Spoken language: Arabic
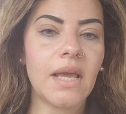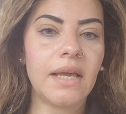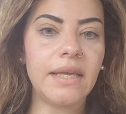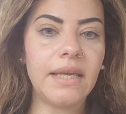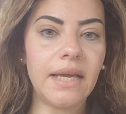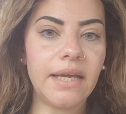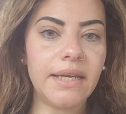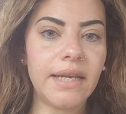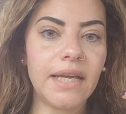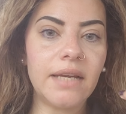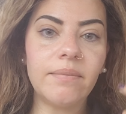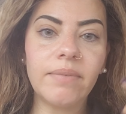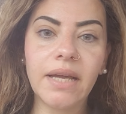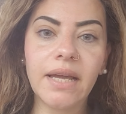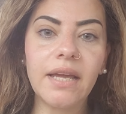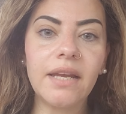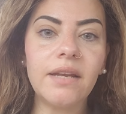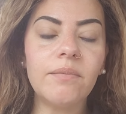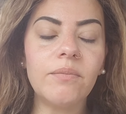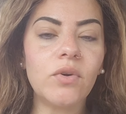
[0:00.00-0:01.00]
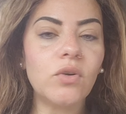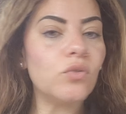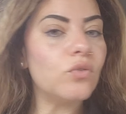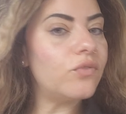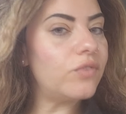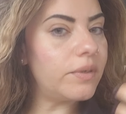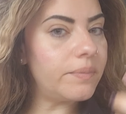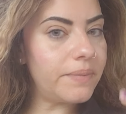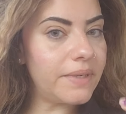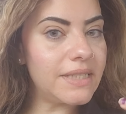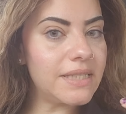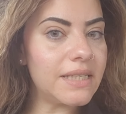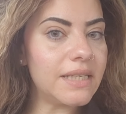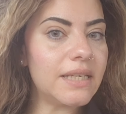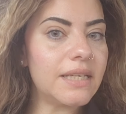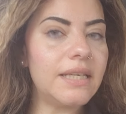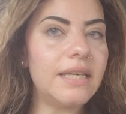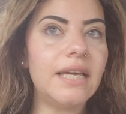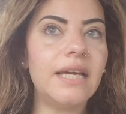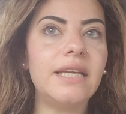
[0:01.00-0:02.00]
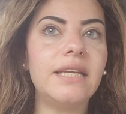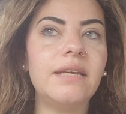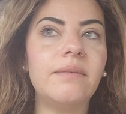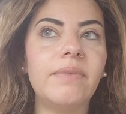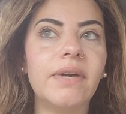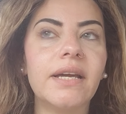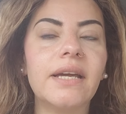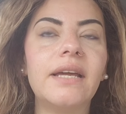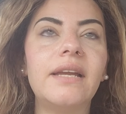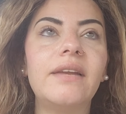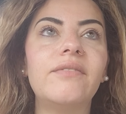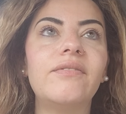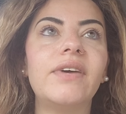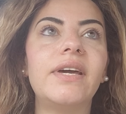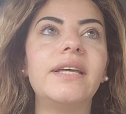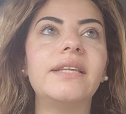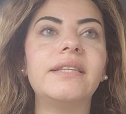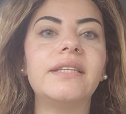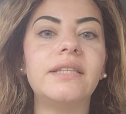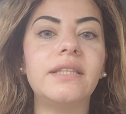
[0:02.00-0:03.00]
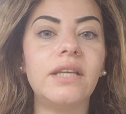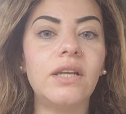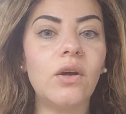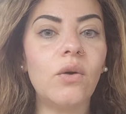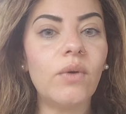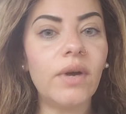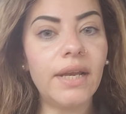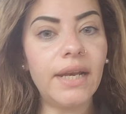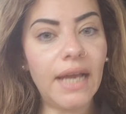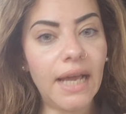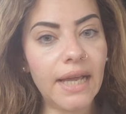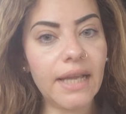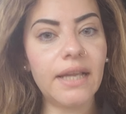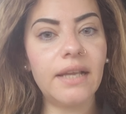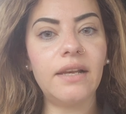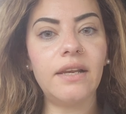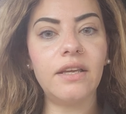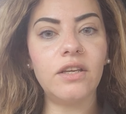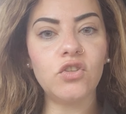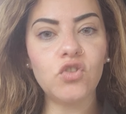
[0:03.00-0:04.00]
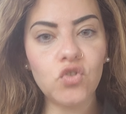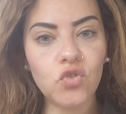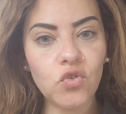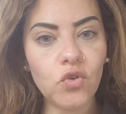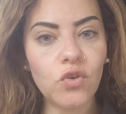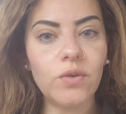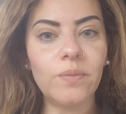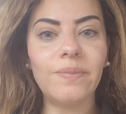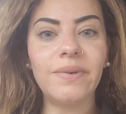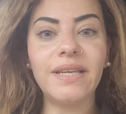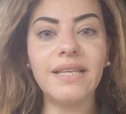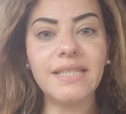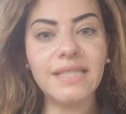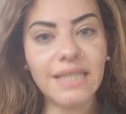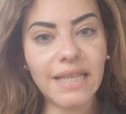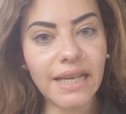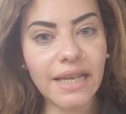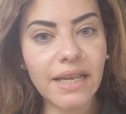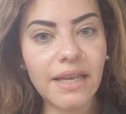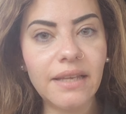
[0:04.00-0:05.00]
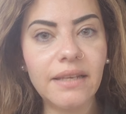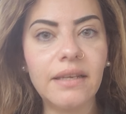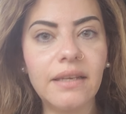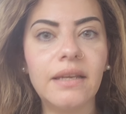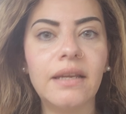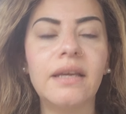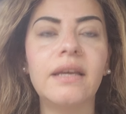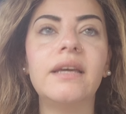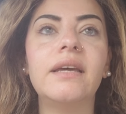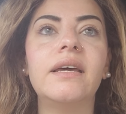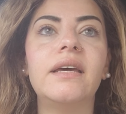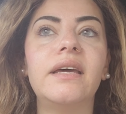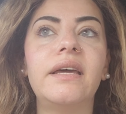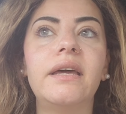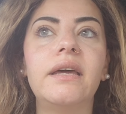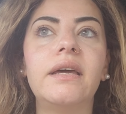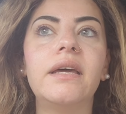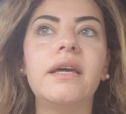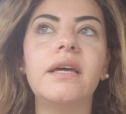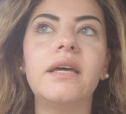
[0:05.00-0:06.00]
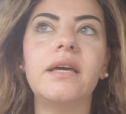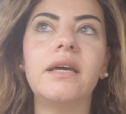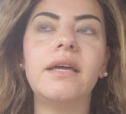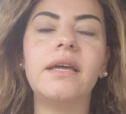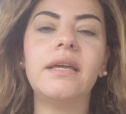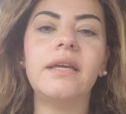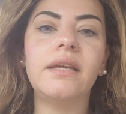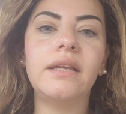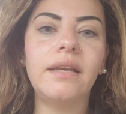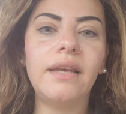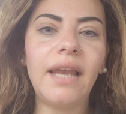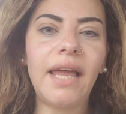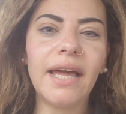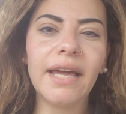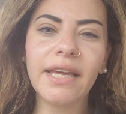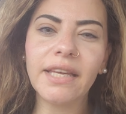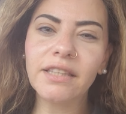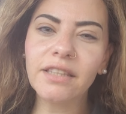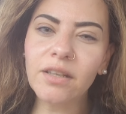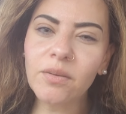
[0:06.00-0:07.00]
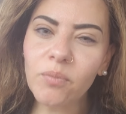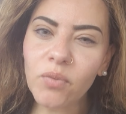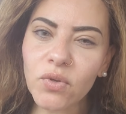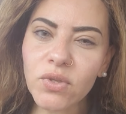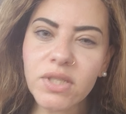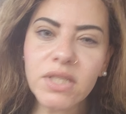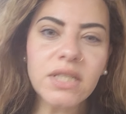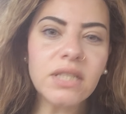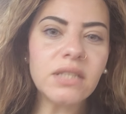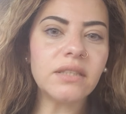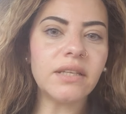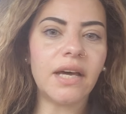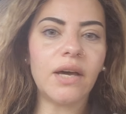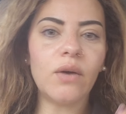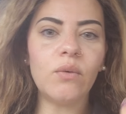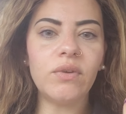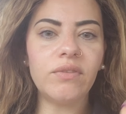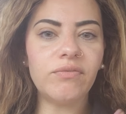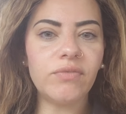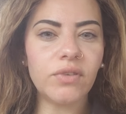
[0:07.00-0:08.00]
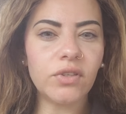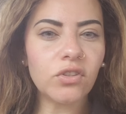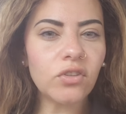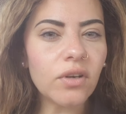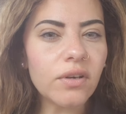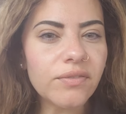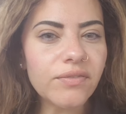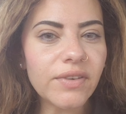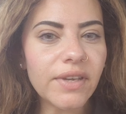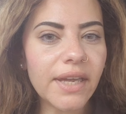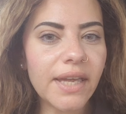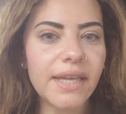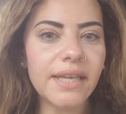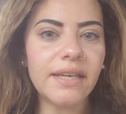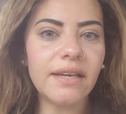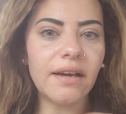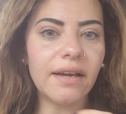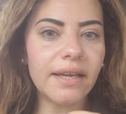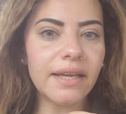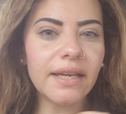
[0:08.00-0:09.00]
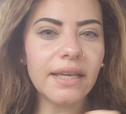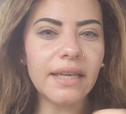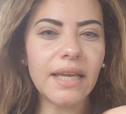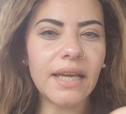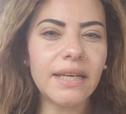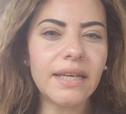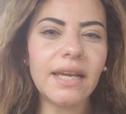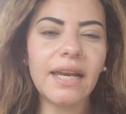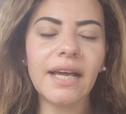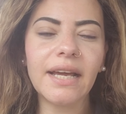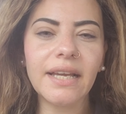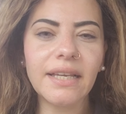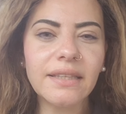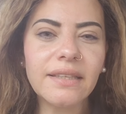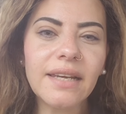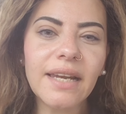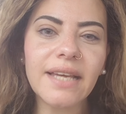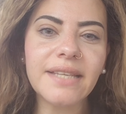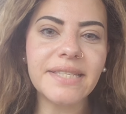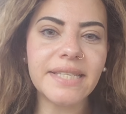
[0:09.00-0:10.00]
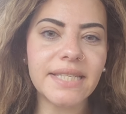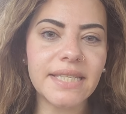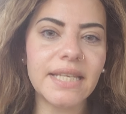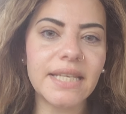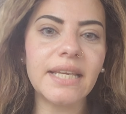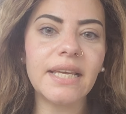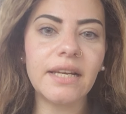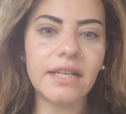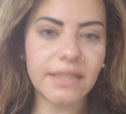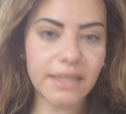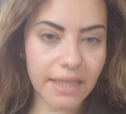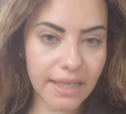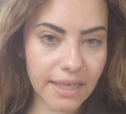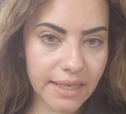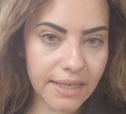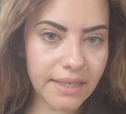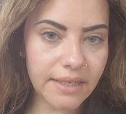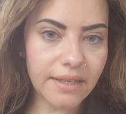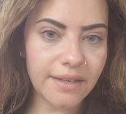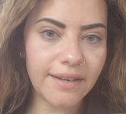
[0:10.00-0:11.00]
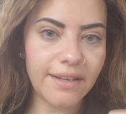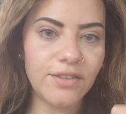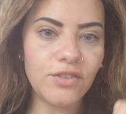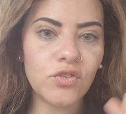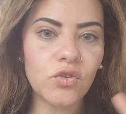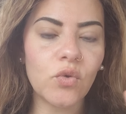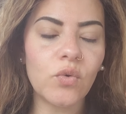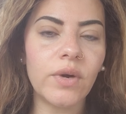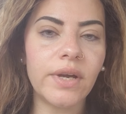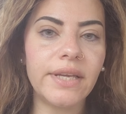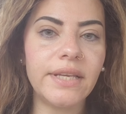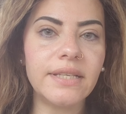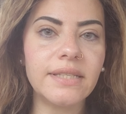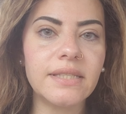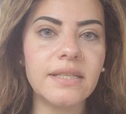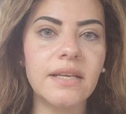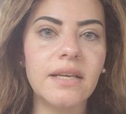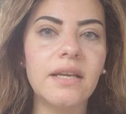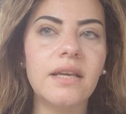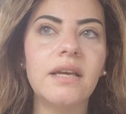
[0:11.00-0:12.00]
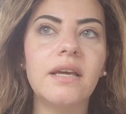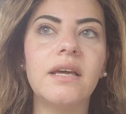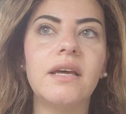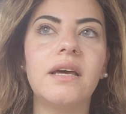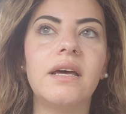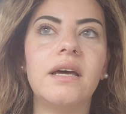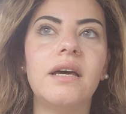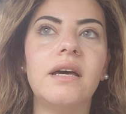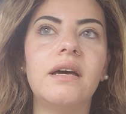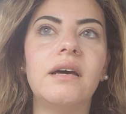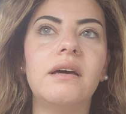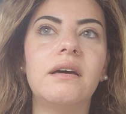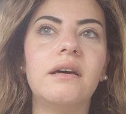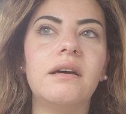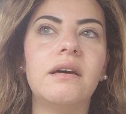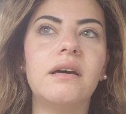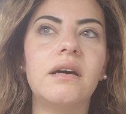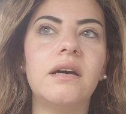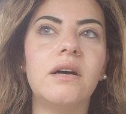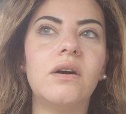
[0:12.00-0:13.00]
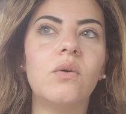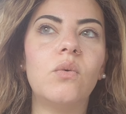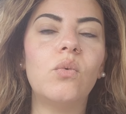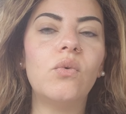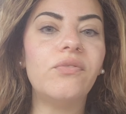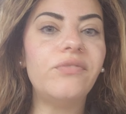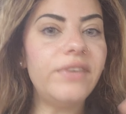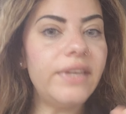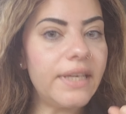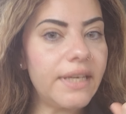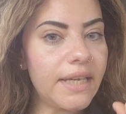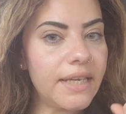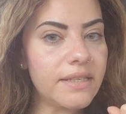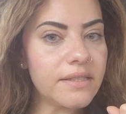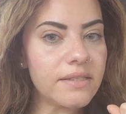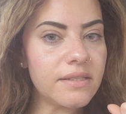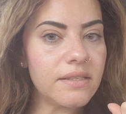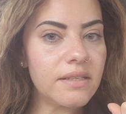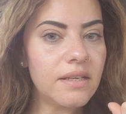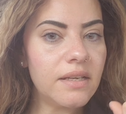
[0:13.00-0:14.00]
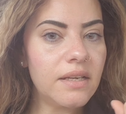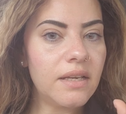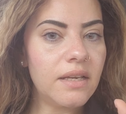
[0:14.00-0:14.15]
يعني انا بتكلم برضو في البيزك يعني بتكلم في حته اللي هو الاكل الشرب السكن آه الحاجات البسيطه قوي في الترفيهيه يعني الحاجات الاساسيه اللي تخلينا نعيش كويس آه وفي ناس